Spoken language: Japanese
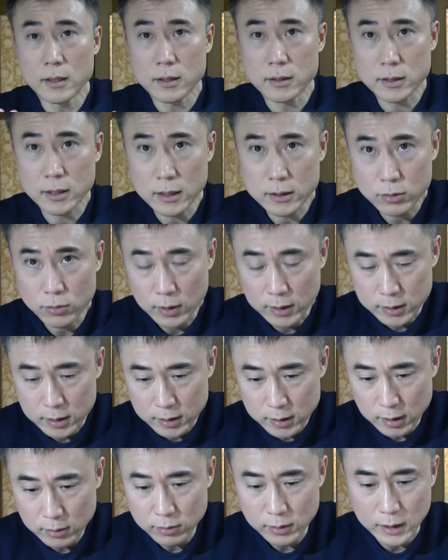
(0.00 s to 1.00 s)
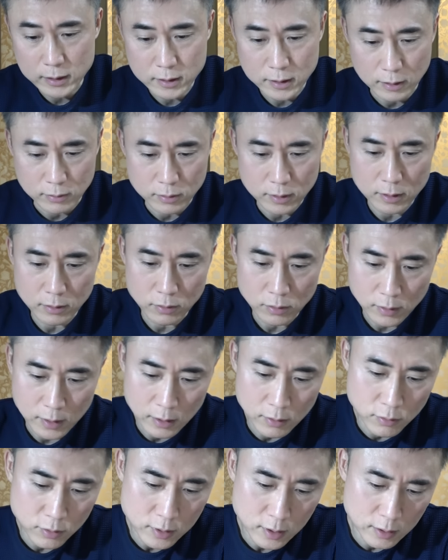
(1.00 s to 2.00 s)
精巣がちっちゃくなっちゃうっていうこと
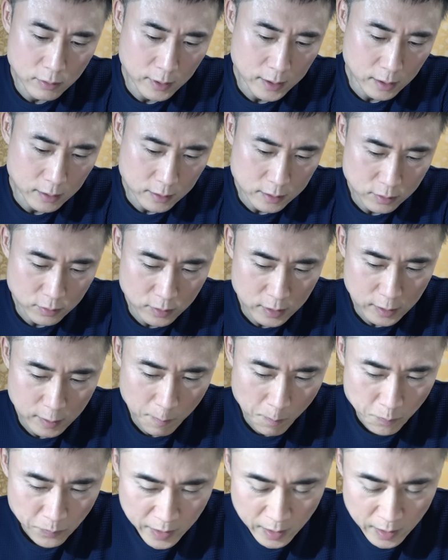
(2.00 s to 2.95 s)
が起きるわけですよね。っ